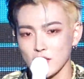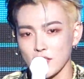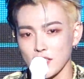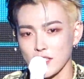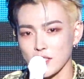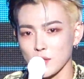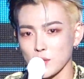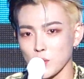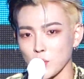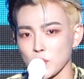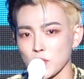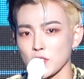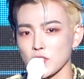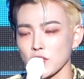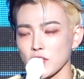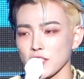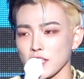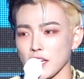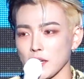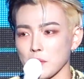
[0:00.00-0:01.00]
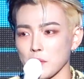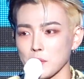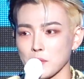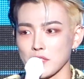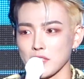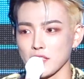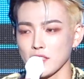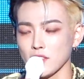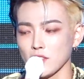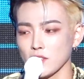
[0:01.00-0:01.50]
저희한테 도전적인
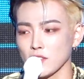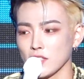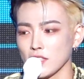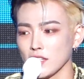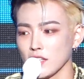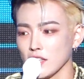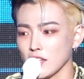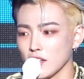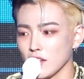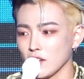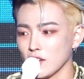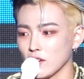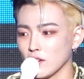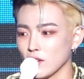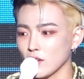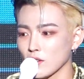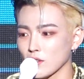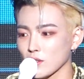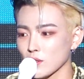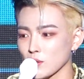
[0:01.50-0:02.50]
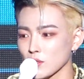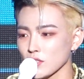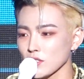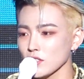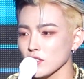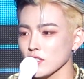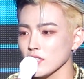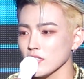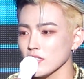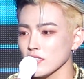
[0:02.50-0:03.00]
앨범인데요.
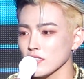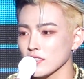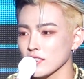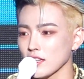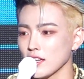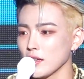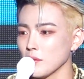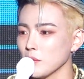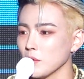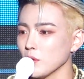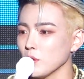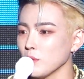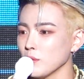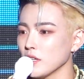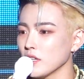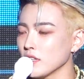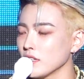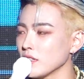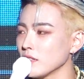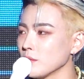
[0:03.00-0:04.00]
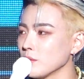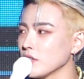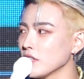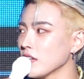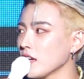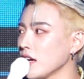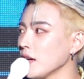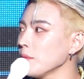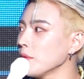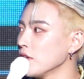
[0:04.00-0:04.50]
도전적인 앨범의
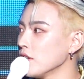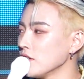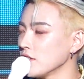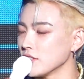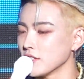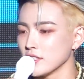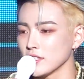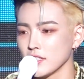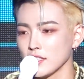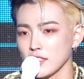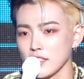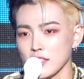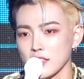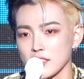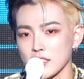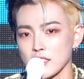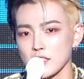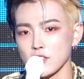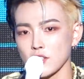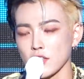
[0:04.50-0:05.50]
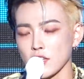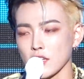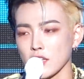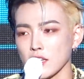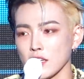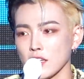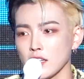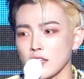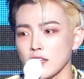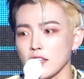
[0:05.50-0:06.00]
의미라 하면 사실
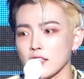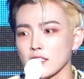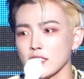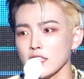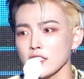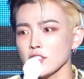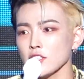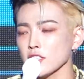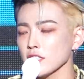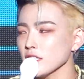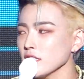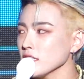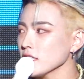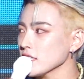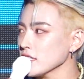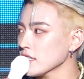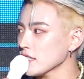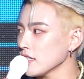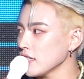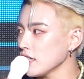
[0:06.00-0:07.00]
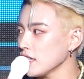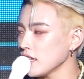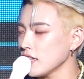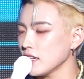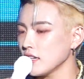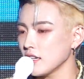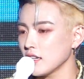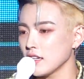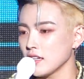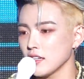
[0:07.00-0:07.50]
저희가 트레저 시리즈
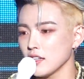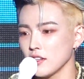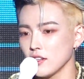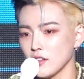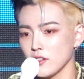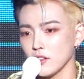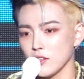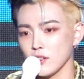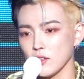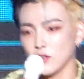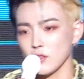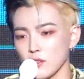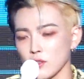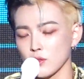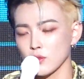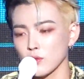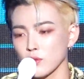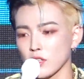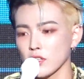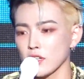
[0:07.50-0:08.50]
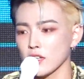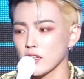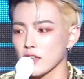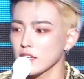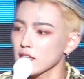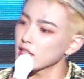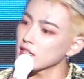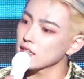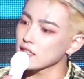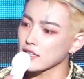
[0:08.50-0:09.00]
때
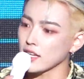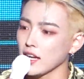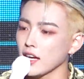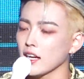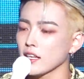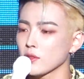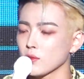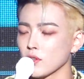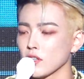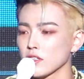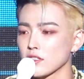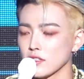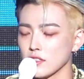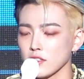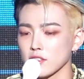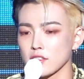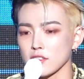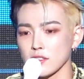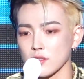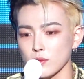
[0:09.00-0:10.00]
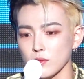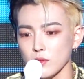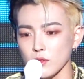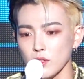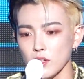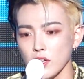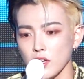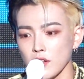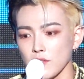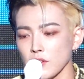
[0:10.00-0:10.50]
다양한 노래 들려드리고
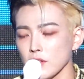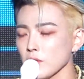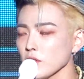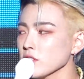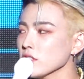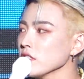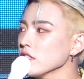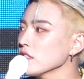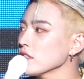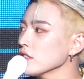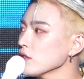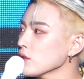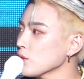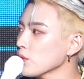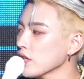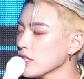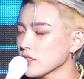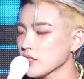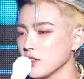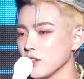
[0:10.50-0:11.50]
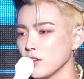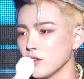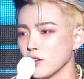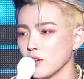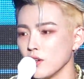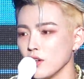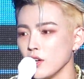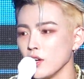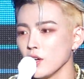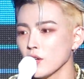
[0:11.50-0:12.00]
피버 시리즈를
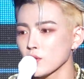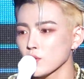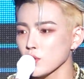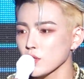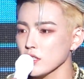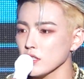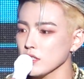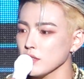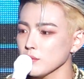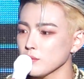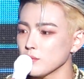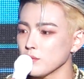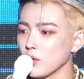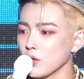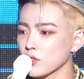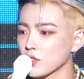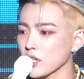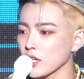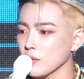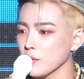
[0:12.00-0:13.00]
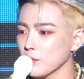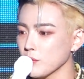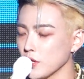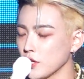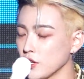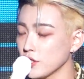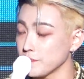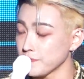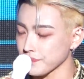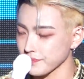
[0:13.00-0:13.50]
통해서 조금 어떻게
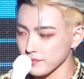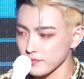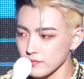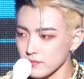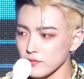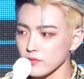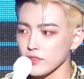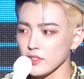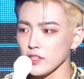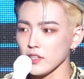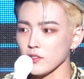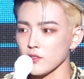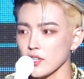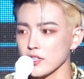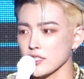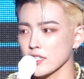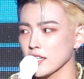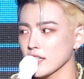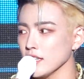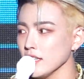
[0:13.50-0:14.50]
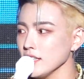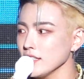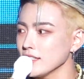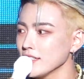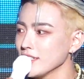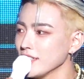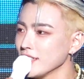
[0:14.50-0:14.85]
보면 굉장히